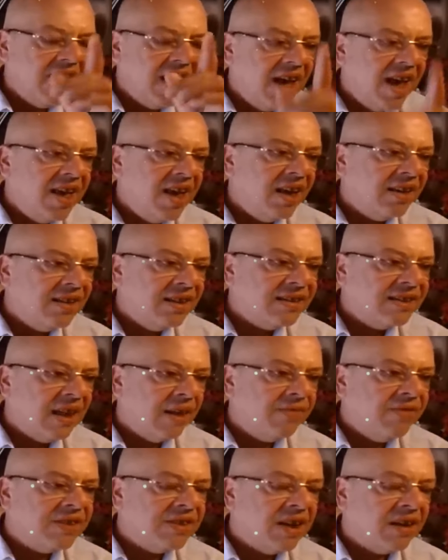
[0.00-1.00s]
اي دي
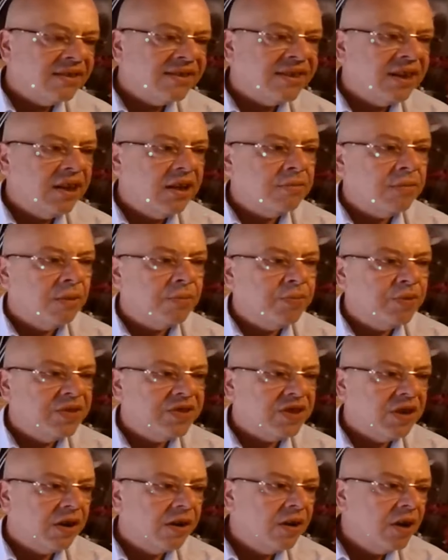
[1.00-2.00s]
سيرفيس دونسينيامون
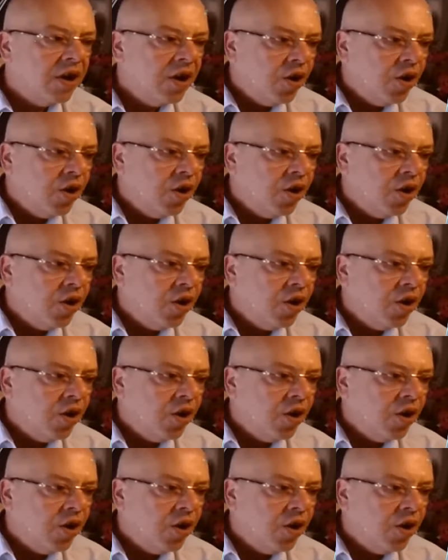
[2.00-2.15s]
بويسون